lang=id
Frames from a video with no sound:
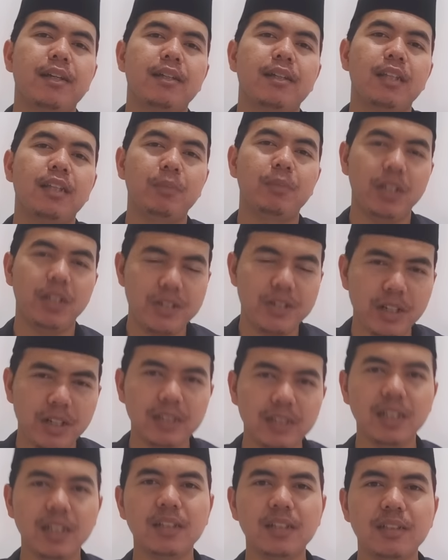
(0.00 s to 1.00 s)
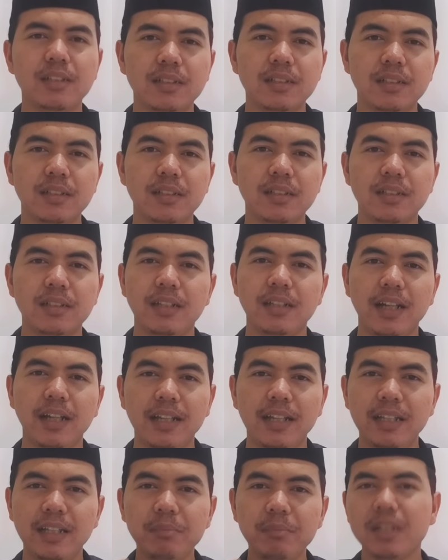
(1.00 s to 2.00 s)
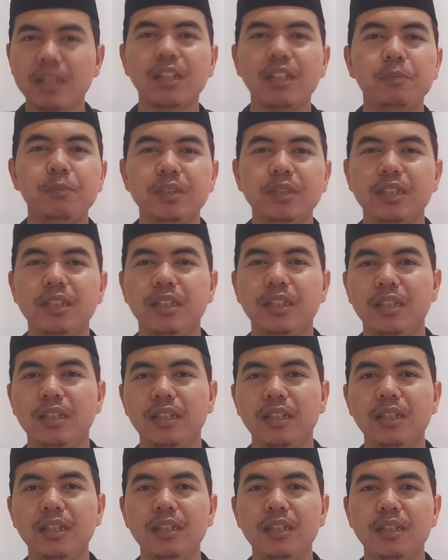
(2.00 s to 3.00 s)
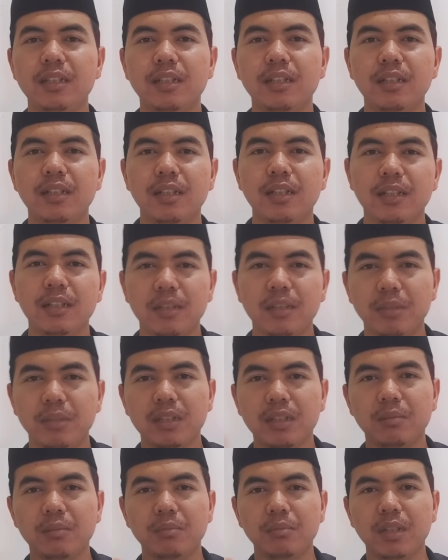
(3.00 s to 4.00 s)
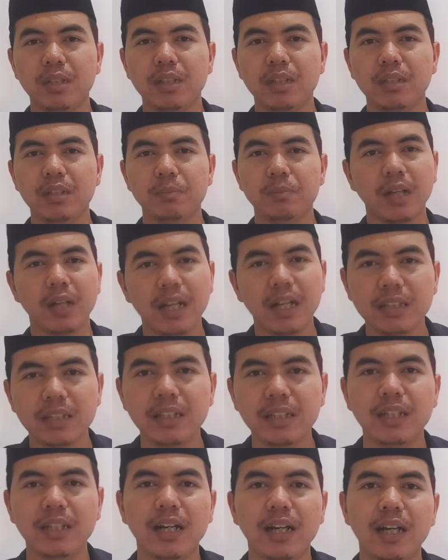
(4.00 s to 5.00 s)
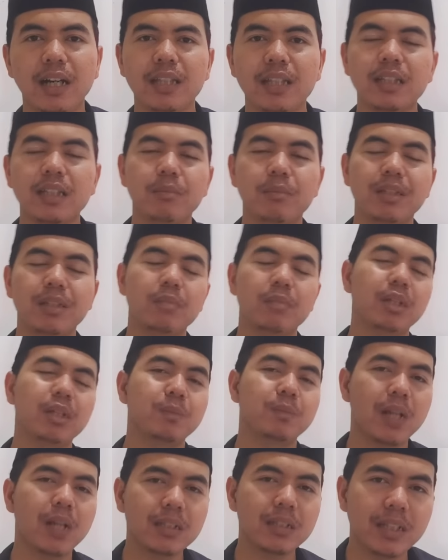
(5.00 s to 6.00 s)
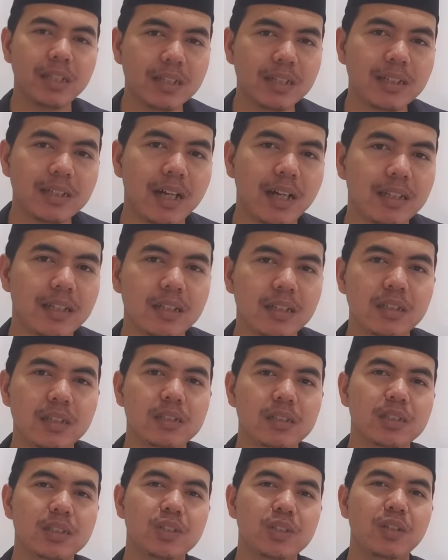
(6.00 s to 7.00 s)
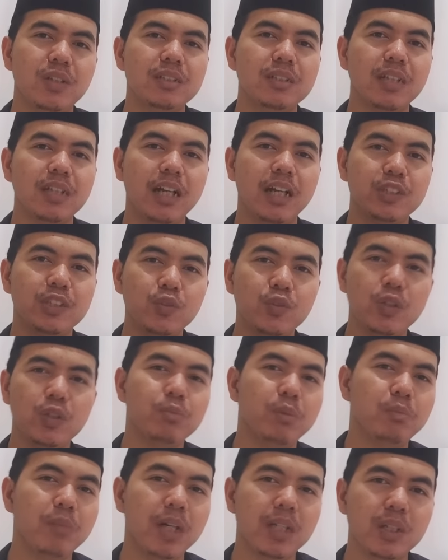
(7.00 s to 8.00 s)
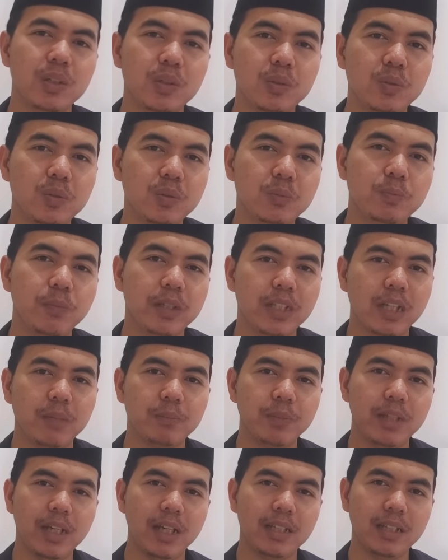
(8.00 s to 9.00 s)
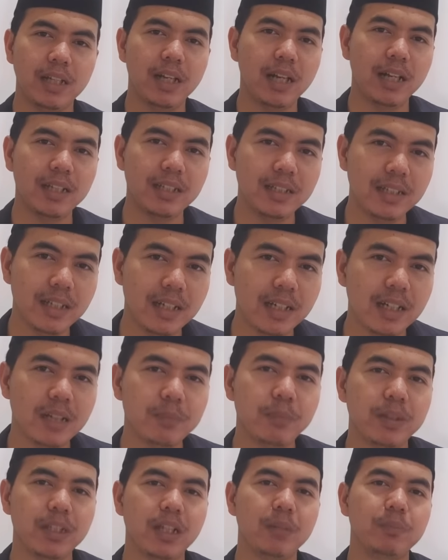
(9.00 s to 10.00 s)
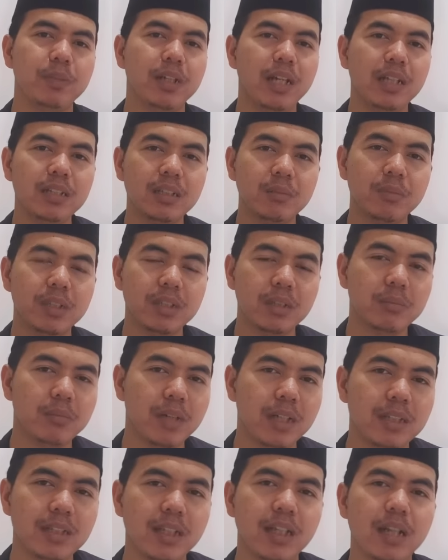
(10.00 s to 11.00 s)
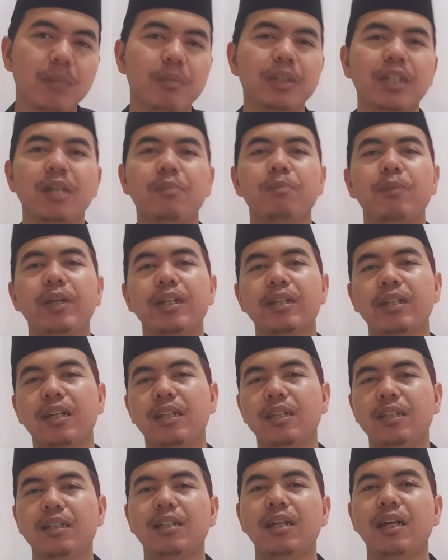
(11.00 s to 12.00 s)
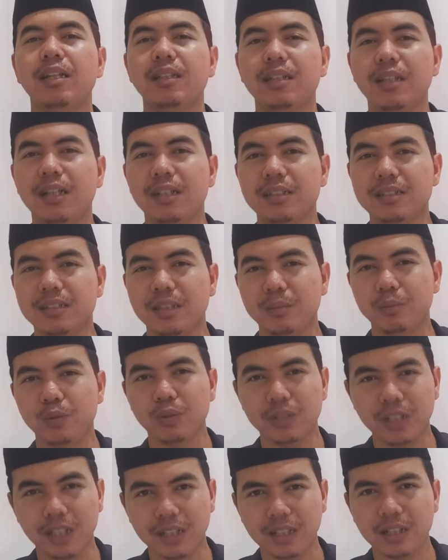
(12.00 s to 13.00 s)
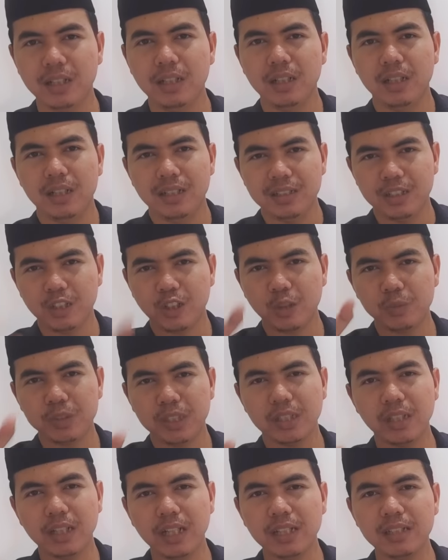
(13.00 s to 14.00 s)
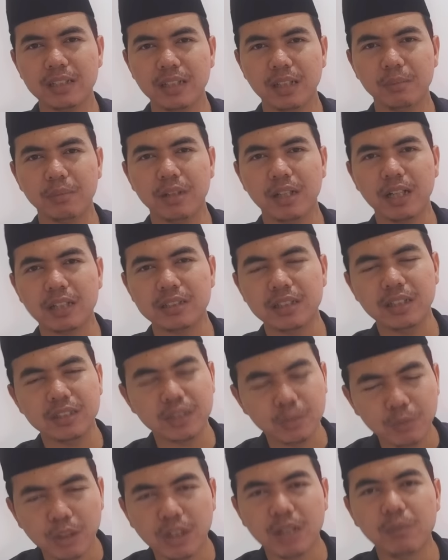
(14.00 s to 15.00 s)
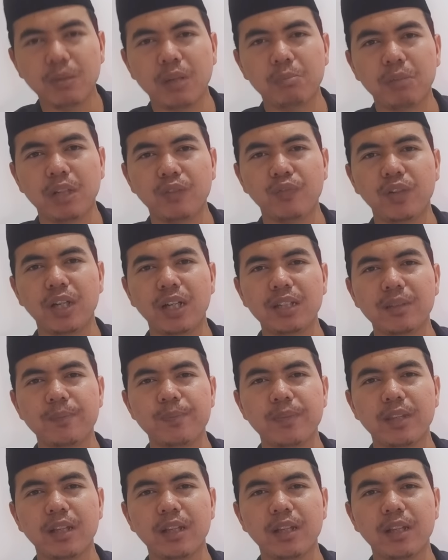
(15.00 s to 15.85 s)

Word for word: Tapi insya Allah dengan 5 tips ini teman-teman perhatikan, teman-teman praktekkan sudah sangat cukup membantu penampilan Anda, penampilan teman-teman dalam menyampaikan kata sambutan. Cukup sekian, terima kasih, semoga bermanfaat.